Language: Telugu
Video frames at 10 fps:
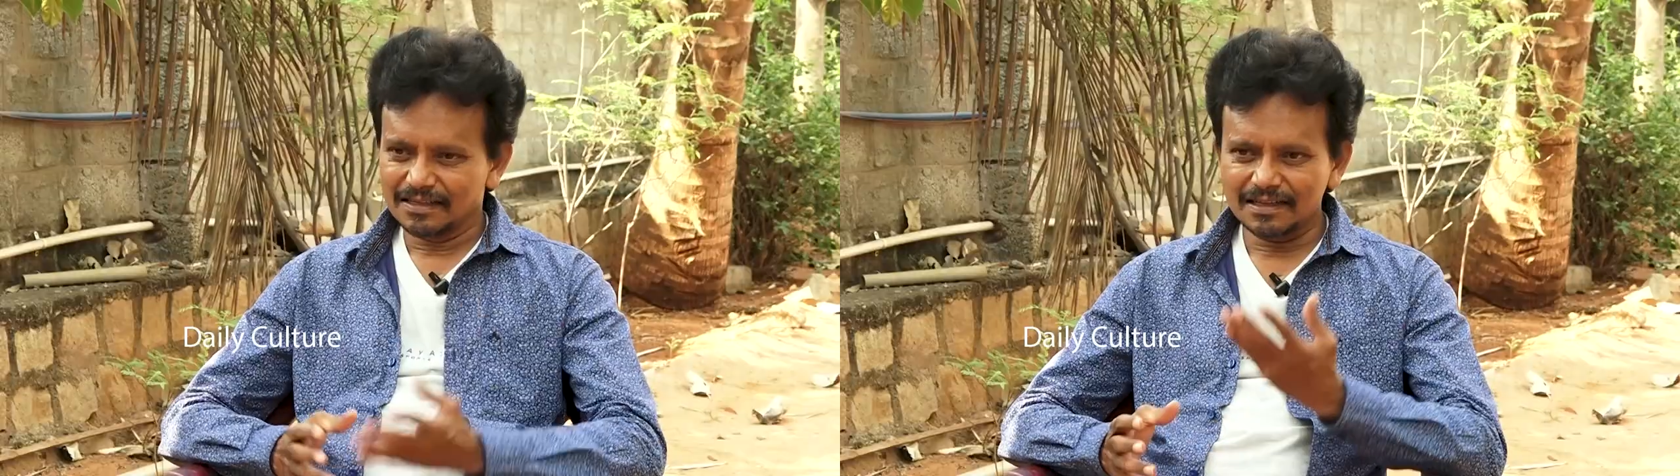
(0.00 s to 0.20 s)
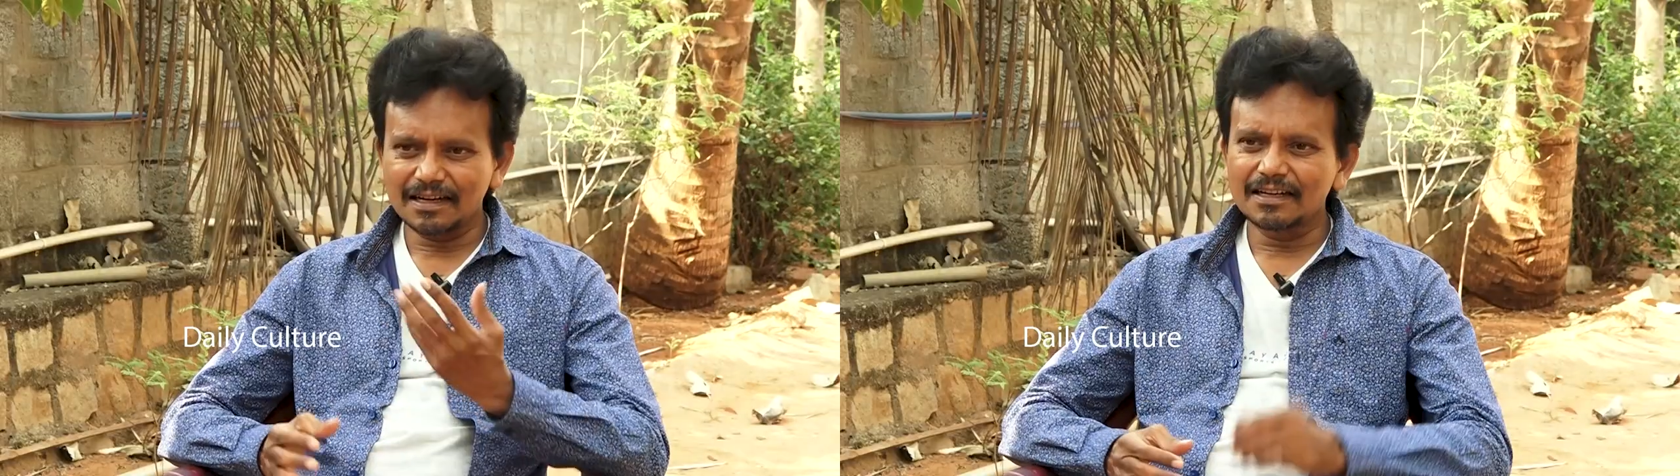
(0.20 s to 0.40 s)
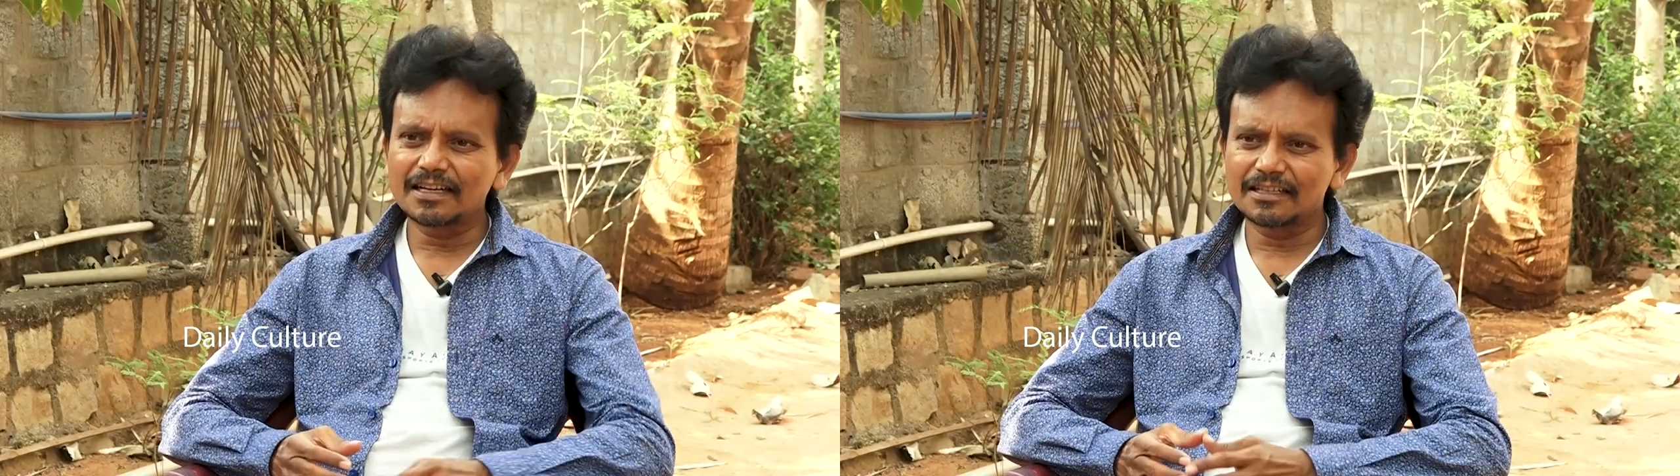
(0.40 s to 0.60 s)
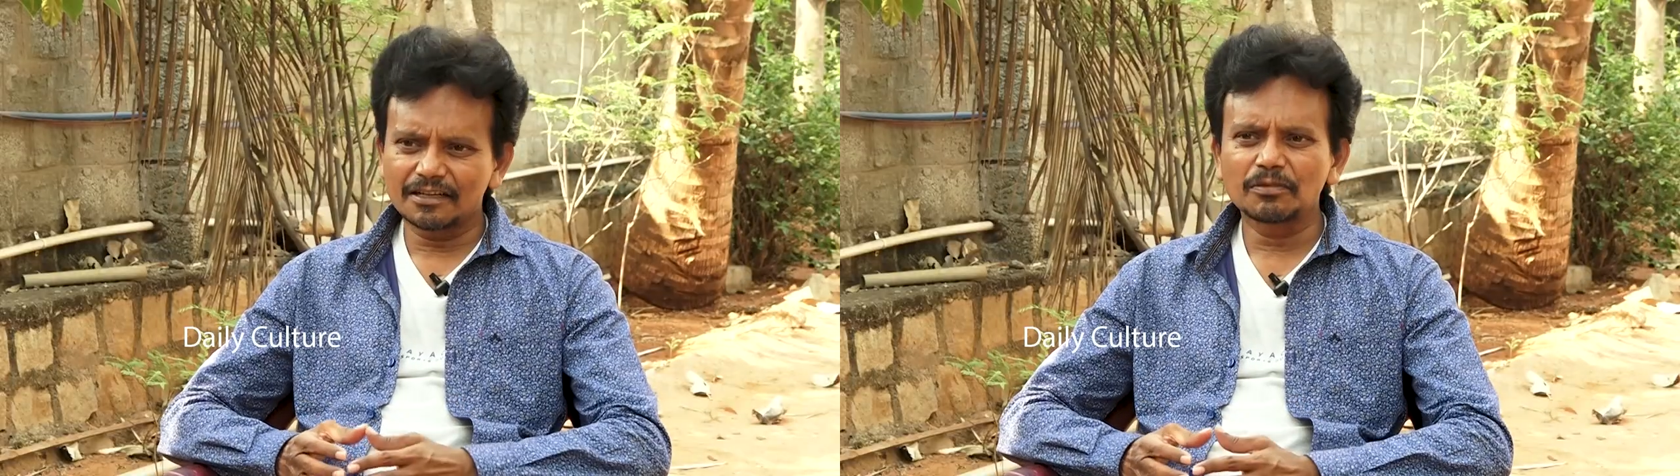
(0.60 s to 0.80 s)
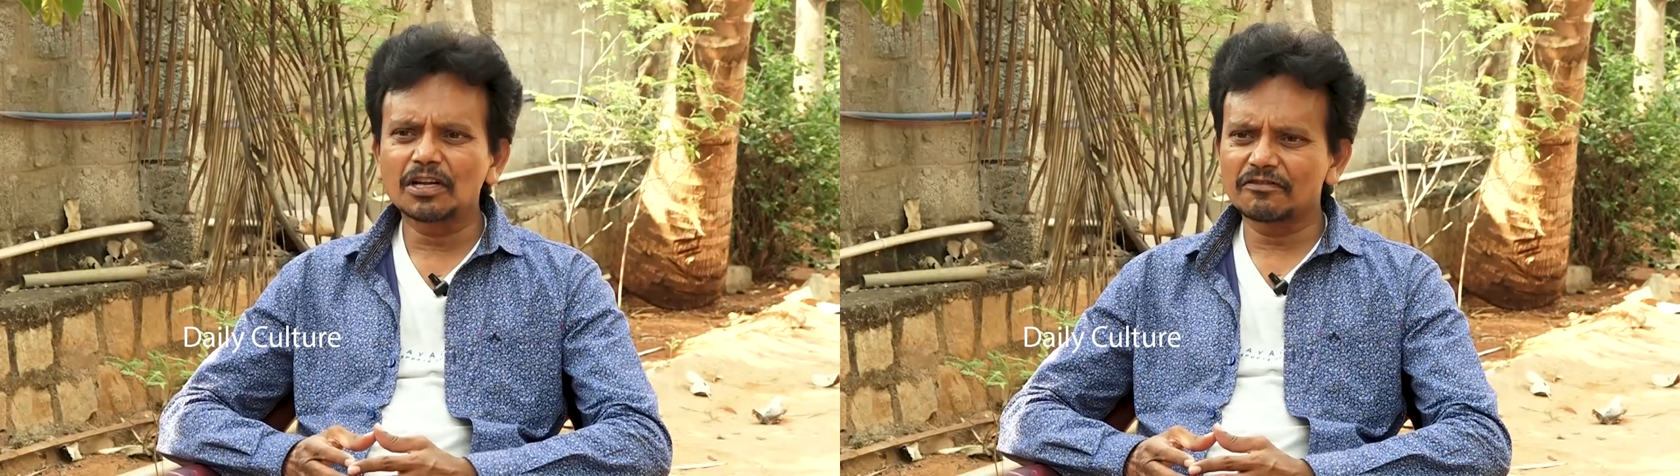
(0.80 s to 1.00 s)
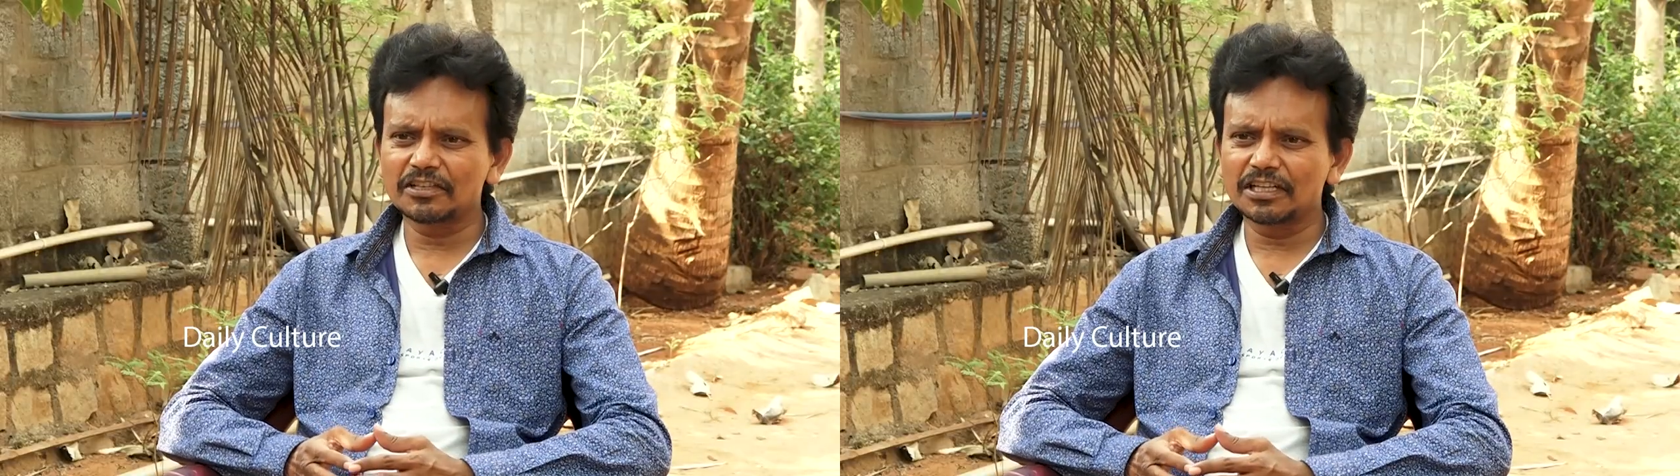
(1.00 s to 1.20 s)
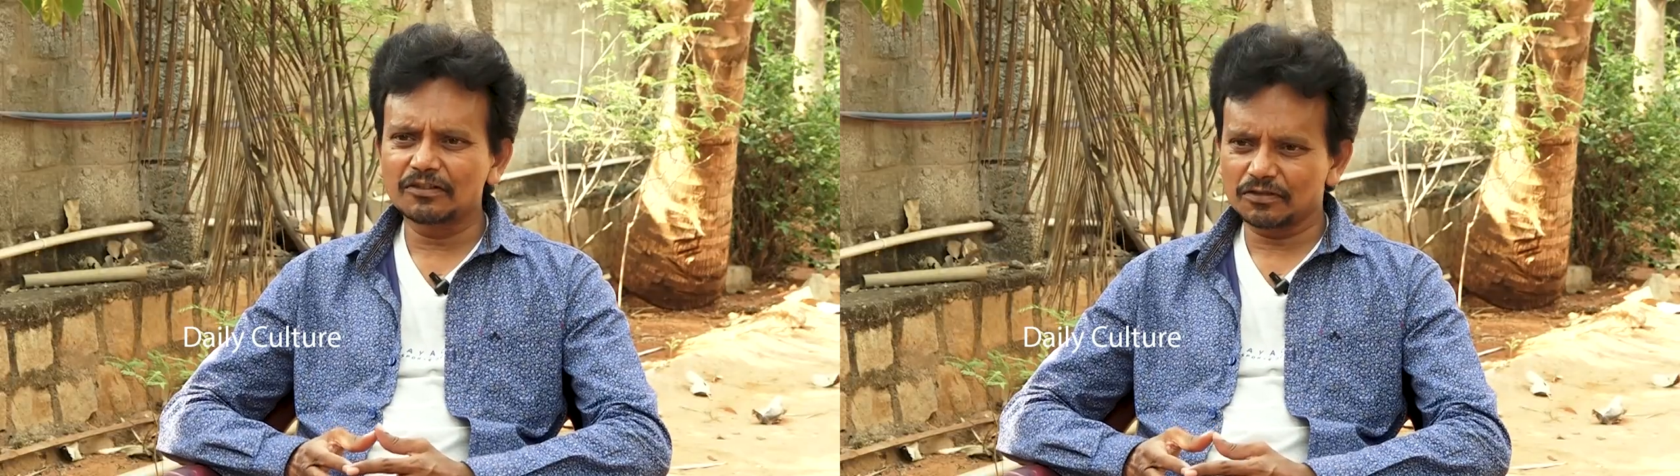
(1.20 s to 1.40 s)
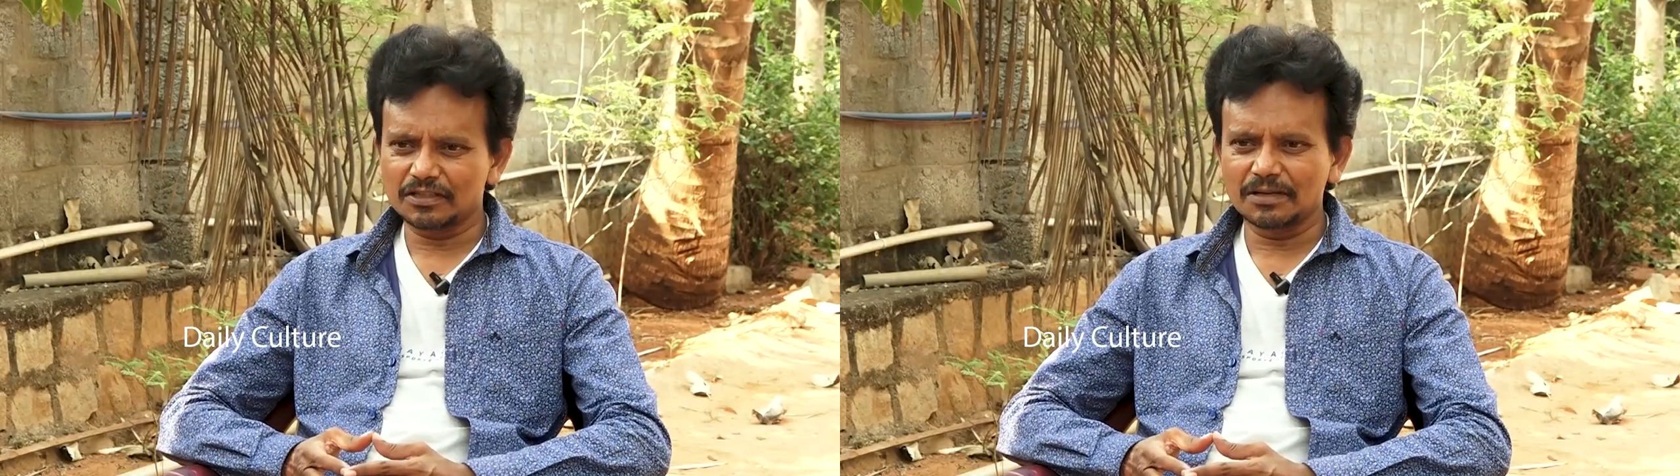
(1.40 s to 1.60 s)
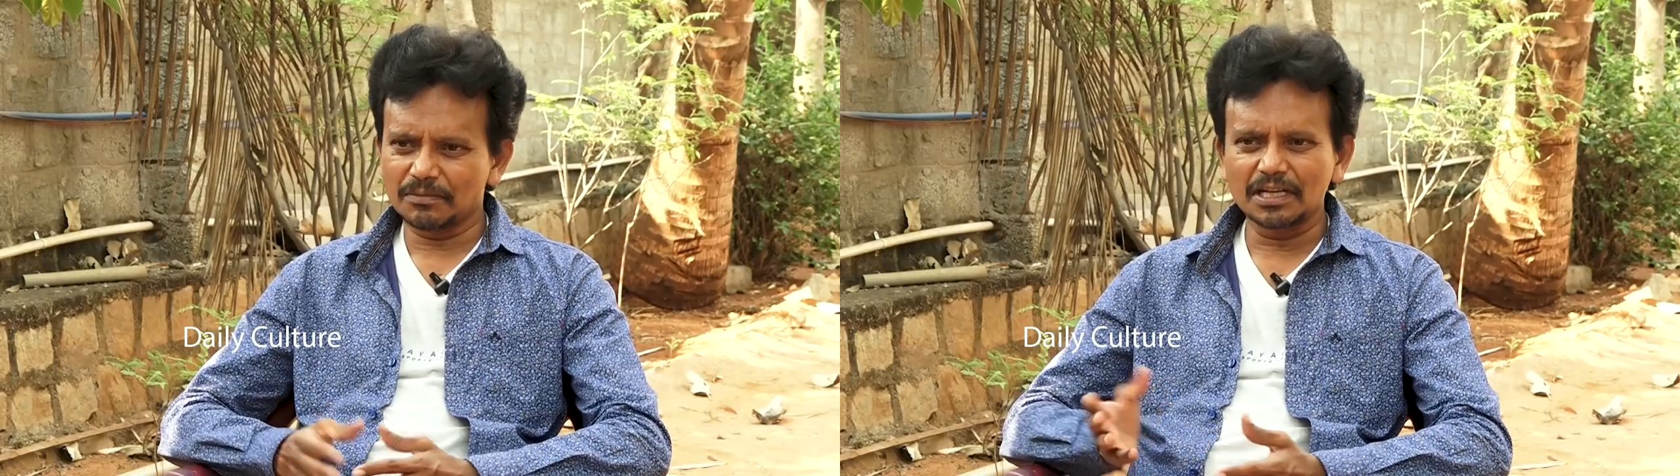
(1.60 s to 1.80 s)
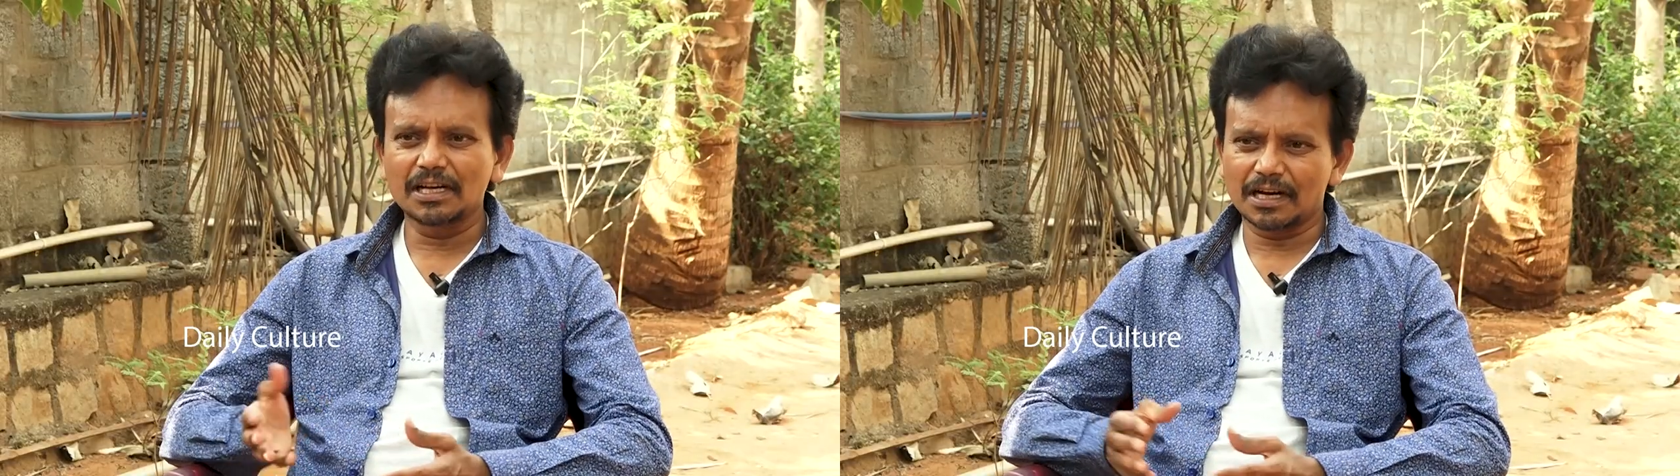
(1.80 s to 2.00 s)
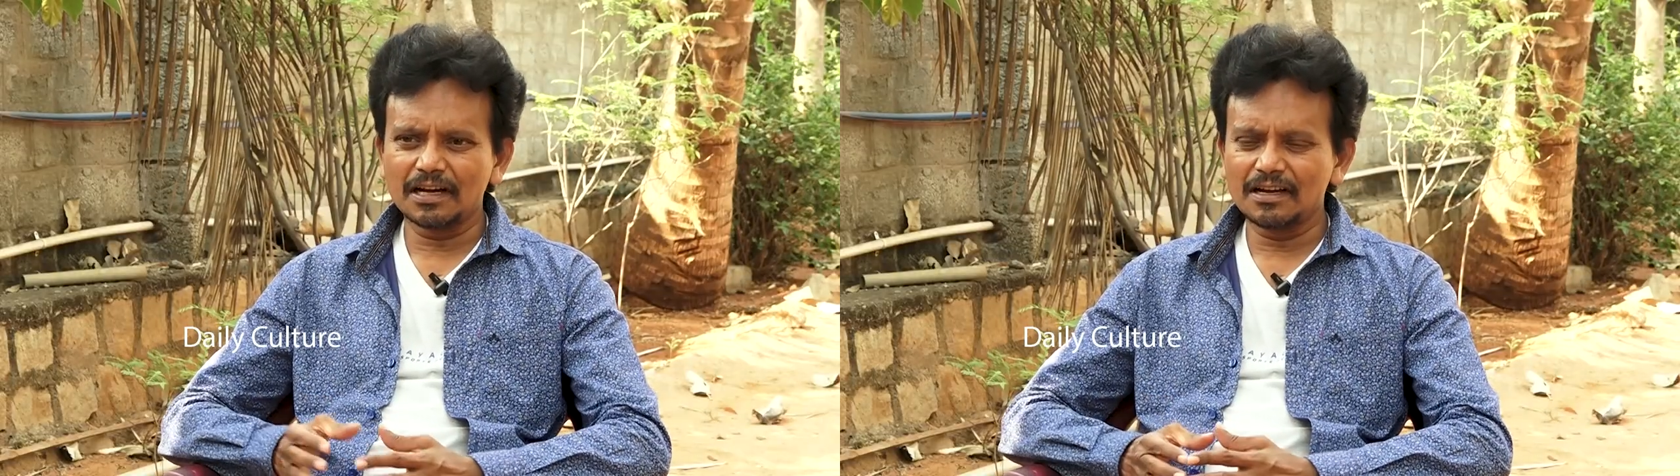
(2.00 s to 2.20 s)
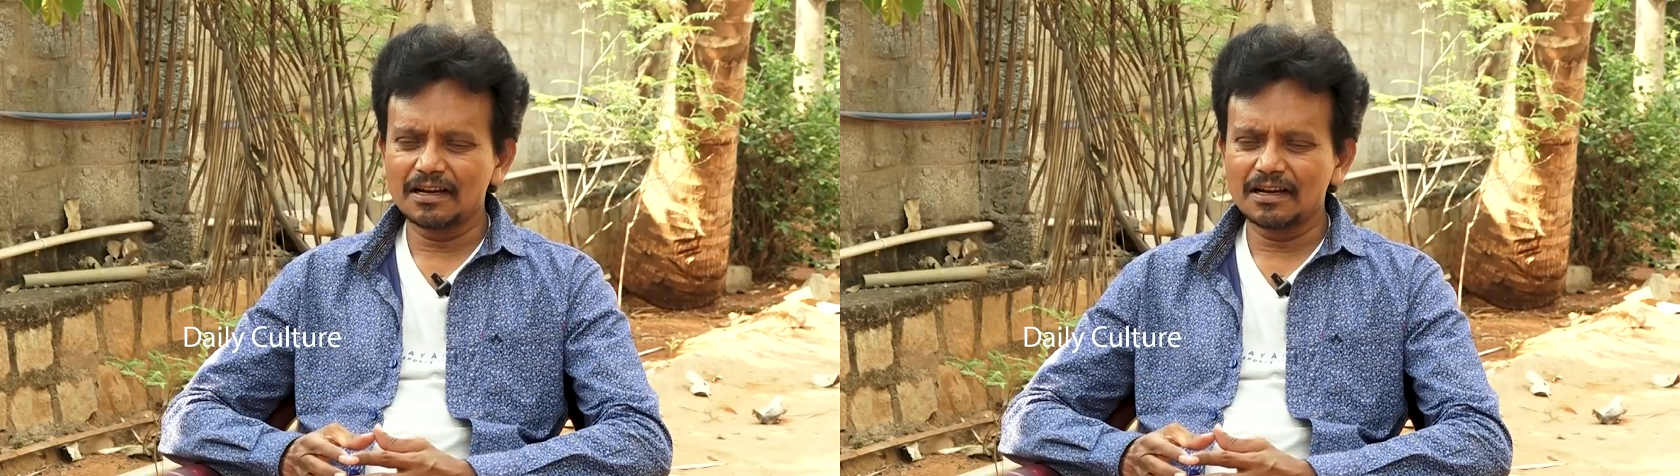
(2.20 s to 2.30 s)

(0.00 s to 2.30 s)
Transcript: సార్ అలాగే ట్రిపుల్ ఆర్ విషయానికి వస్తే మళ్ళారా